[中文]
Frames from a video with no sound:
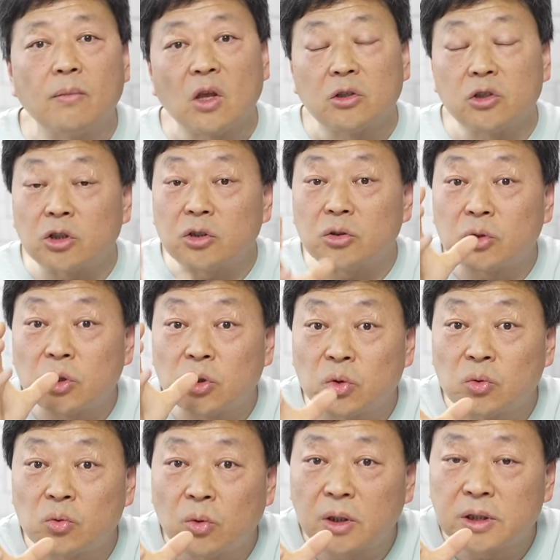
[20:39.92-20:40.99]
这就是
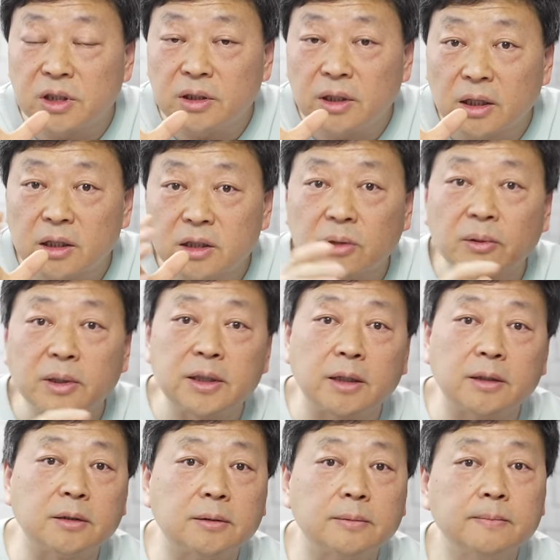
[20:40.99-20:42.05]
中国今天的社会现
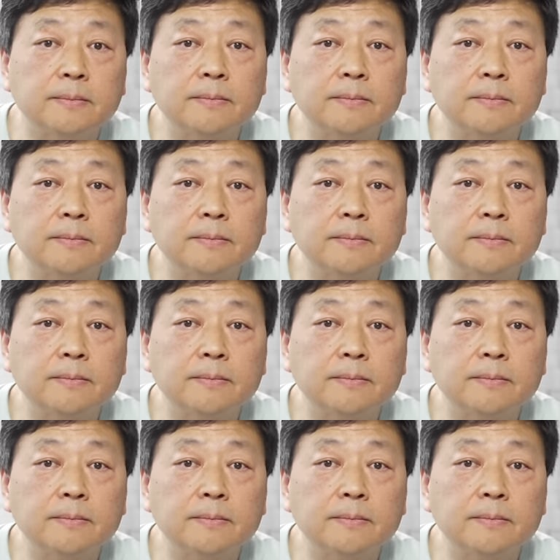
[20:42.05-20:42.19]
实。